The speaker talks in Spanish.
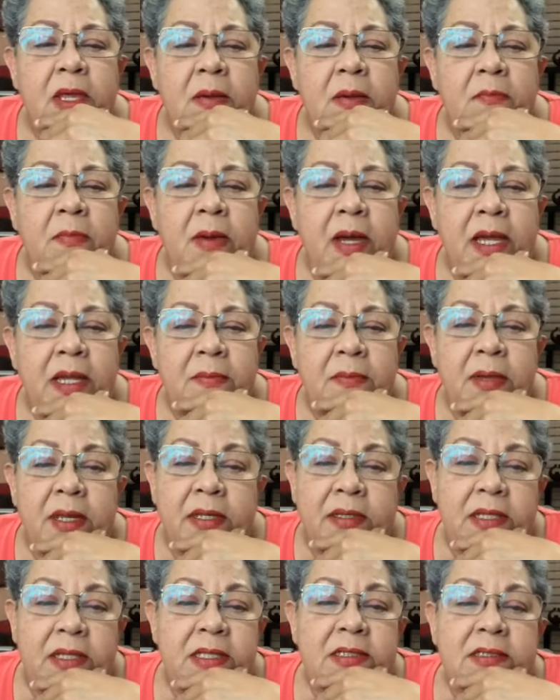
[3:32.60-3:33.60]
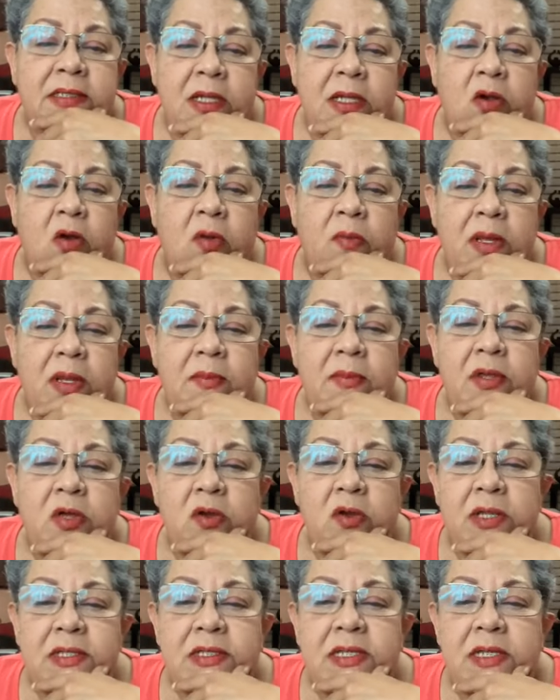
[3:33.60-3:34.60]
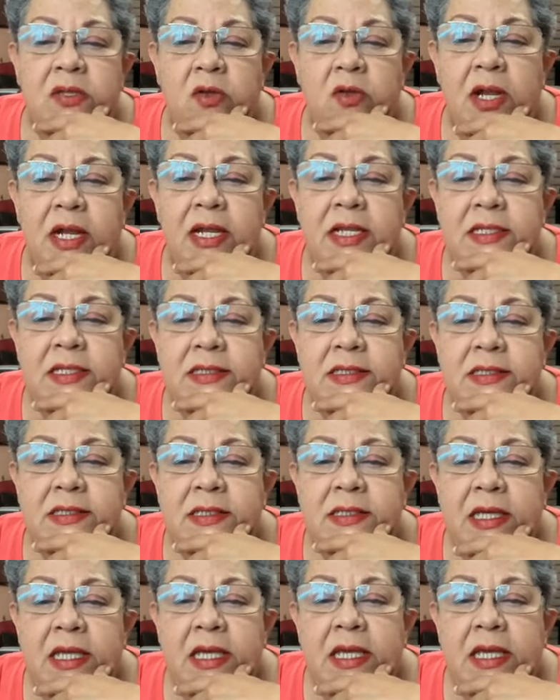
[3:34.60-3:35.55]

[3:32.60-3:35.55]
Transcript: Va a invertir 5 mil millones de dólares